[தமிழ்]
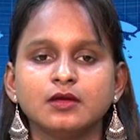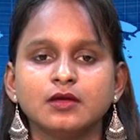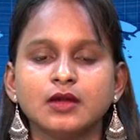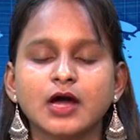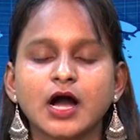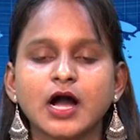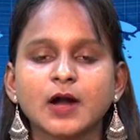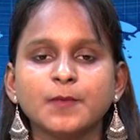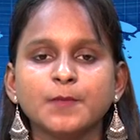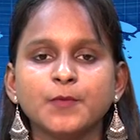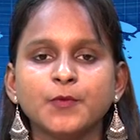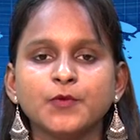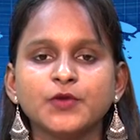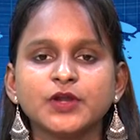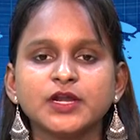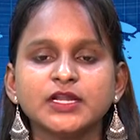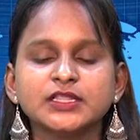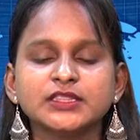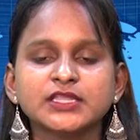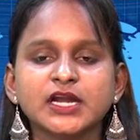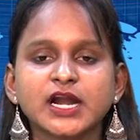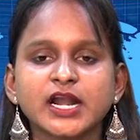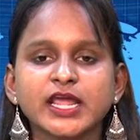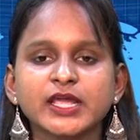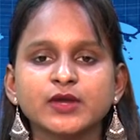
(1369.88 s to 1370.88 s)

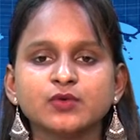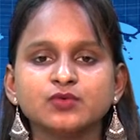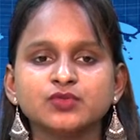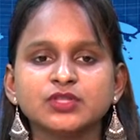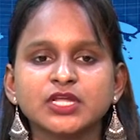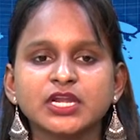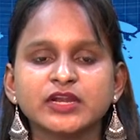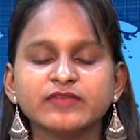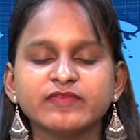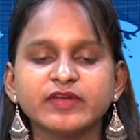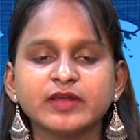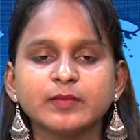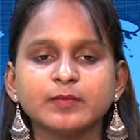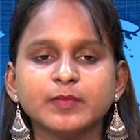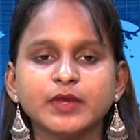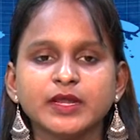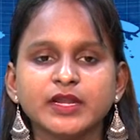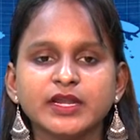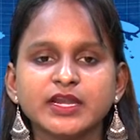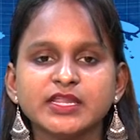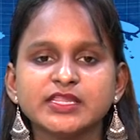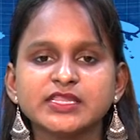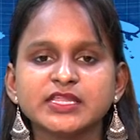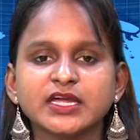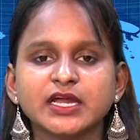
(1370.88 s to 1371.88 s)
நாக்பூரில் தடை உத்தரவை
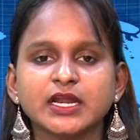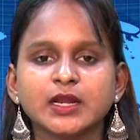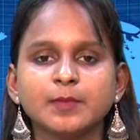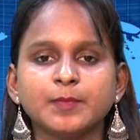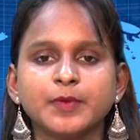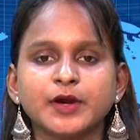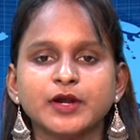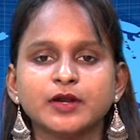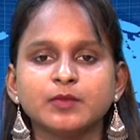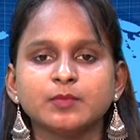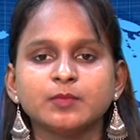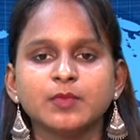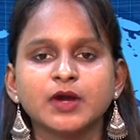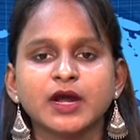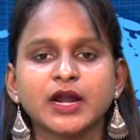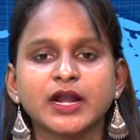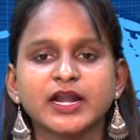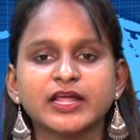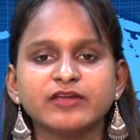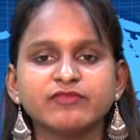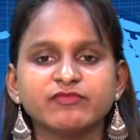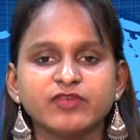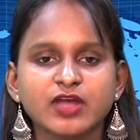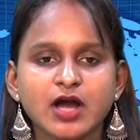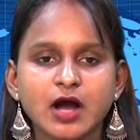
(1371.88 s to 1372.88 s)
மீறி செயல்படும்
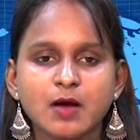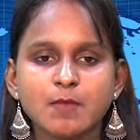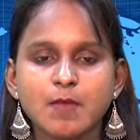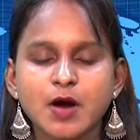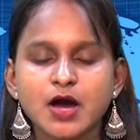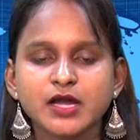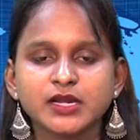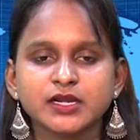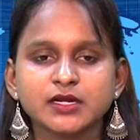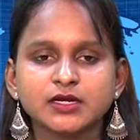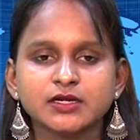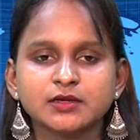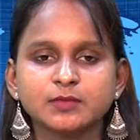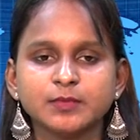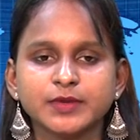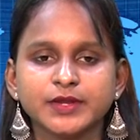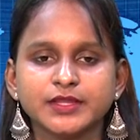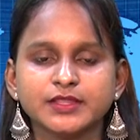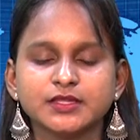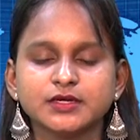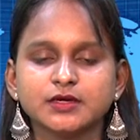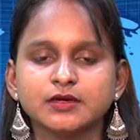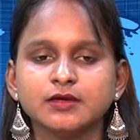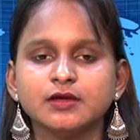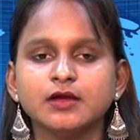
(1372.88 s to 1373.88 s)
கடை வியாபாரிகள்
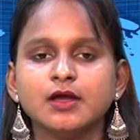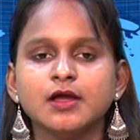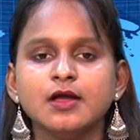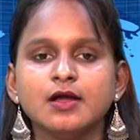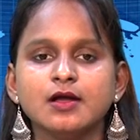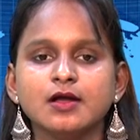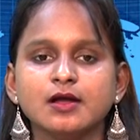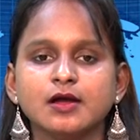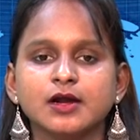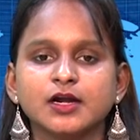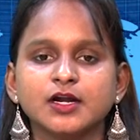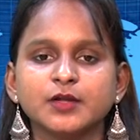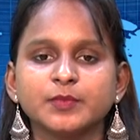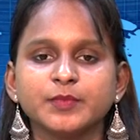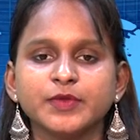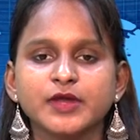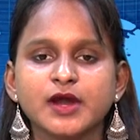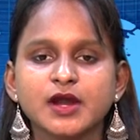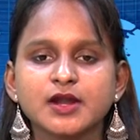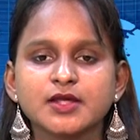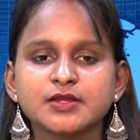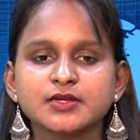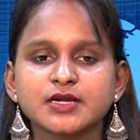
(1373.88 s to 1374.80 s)
மீது கடுமையான